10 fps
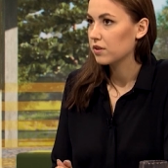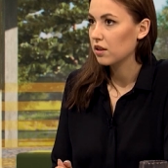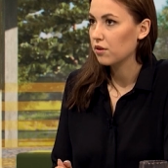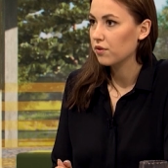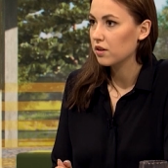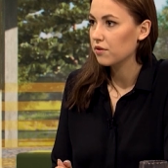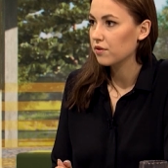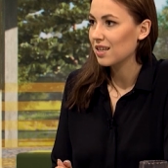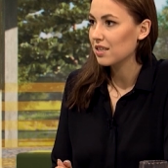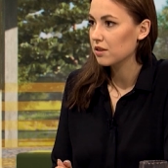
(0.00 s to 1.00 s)
w tej chwili
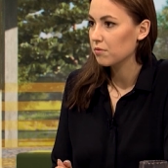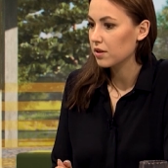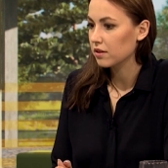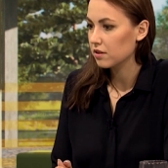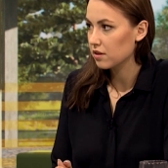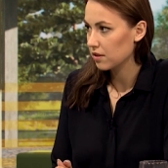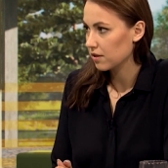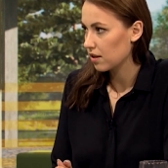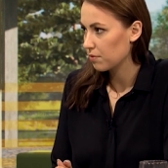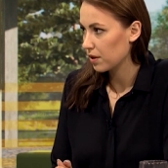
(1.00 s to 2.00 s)
w każdym praktycznie
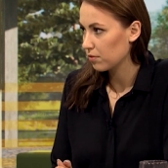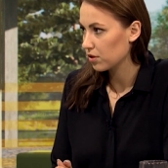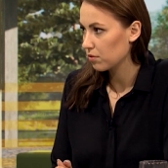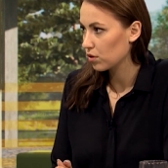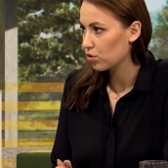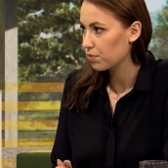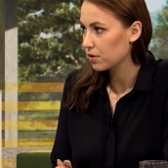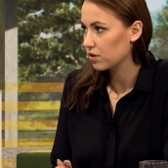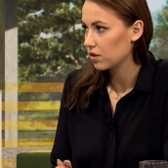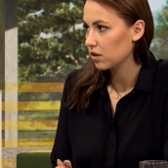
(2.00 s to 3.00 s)
sklepie możemy
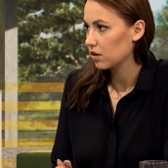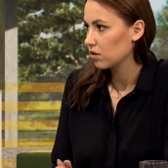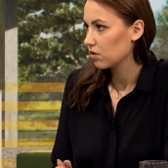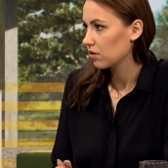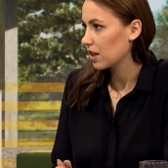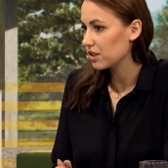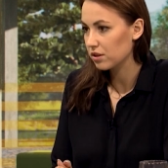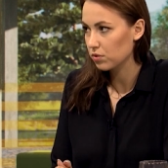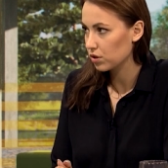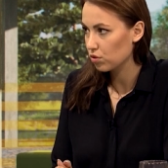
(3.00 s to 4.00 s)
kupić, e,
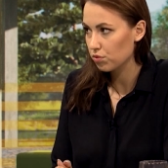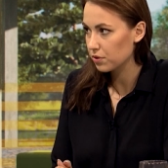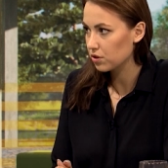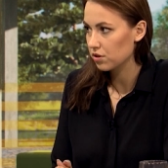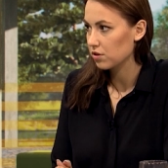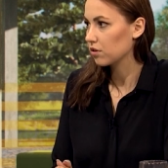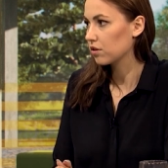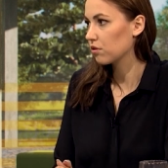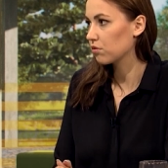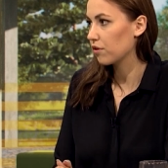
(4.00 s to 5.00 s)
każdy może kupić
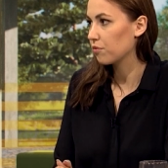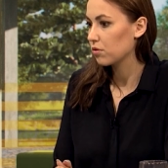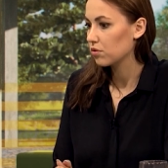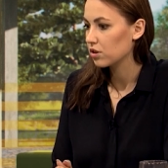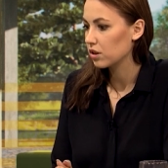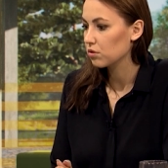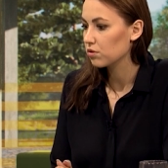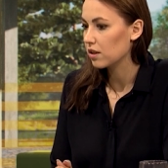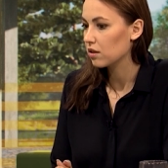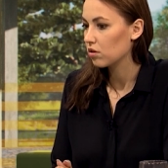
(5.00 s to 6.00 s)
środki, które w
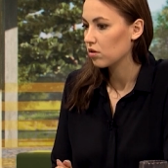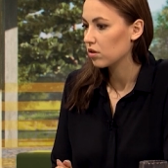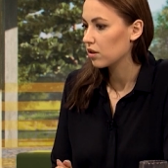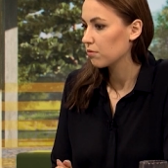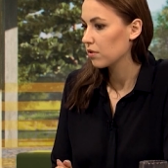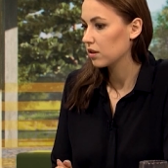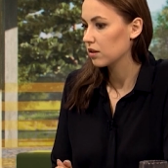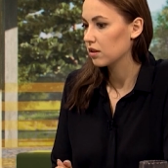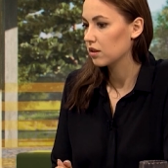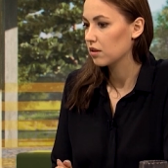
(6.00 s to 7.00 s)
połączeniu z alkoholem
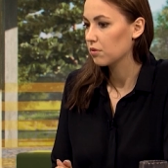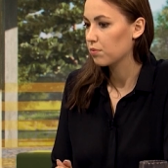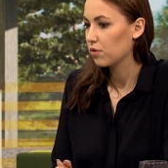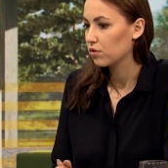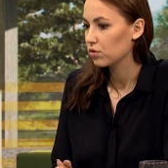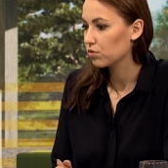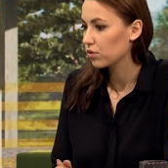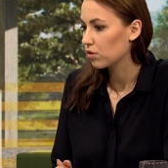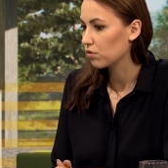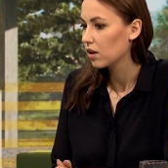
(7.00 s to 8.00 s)
e,
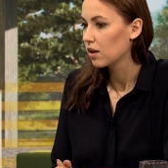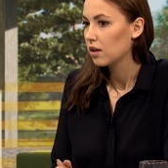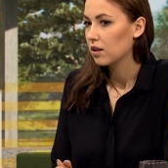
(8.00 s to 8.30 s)
powodują